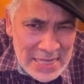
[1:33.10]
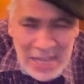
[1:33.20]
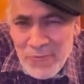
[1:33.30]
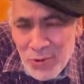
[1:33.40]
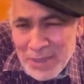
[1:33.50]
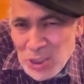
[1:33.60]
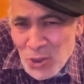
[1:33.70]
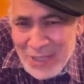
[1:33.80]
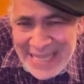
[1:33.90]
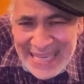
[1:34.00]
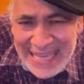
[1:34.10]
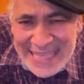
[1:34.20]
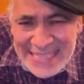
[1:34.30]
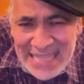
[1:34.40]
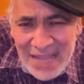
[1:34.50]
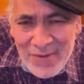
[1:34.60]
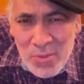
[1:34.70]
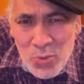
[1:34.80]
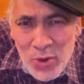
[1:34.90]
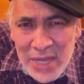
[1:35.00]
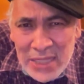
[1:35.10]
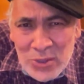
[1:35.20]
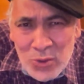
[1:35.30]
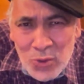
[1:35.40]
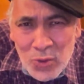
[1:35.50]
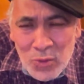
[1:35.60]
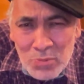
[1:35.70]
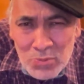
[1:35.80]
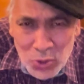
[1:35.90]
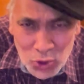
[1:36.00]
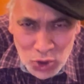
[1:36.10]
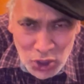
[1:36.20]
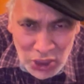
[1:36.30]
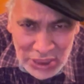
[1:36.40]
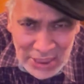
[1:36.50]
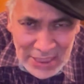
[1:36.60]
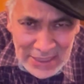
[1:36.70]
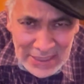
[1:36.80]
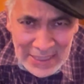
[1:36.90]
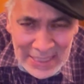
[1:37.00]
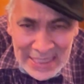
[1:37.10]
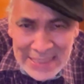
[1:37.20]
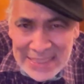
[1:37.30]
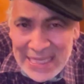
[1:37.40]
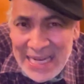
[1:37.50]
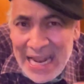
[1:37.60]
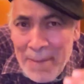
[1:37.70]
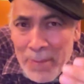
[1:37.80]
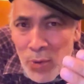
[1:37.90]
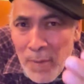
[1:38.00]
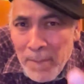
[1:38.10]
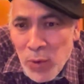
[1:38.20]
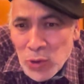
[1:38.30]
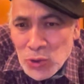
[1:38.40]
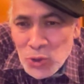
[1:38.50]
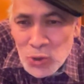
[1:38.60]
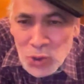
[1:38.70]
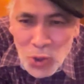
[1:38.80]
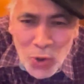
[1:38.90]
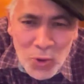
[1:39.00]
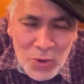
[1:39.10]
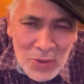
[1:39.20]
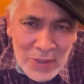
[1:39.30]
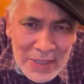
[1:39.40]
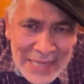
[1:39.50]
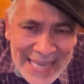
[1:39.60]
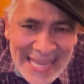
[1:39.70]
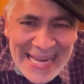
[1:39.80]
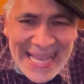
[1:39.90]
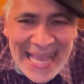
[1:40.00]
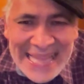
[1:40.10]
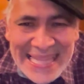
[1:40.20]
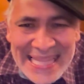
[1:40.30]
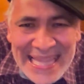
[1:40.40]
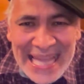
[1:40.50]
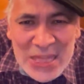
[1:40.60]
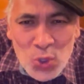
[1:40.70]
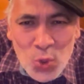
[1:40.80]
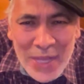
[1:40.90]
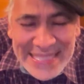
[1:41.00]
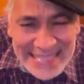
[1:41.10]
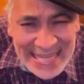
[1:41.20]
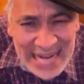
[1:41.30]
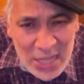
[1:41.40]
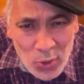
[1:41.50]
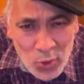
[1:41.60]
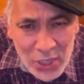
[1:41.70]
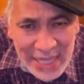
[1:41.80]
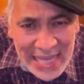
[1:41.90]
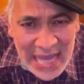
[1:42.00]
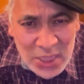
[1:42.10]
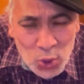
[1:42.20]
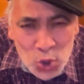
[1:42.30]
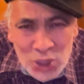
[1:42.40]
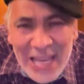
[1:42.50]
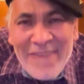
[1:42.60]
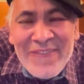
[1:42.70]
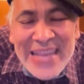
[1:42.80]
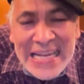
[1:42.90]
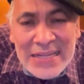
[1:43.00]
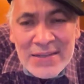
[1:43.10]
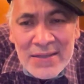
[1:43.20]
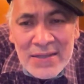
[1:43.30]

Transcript: La información de que estaba muerto, nos dicen, se la proporcionó el candidato a senador Ricardo Sheffield,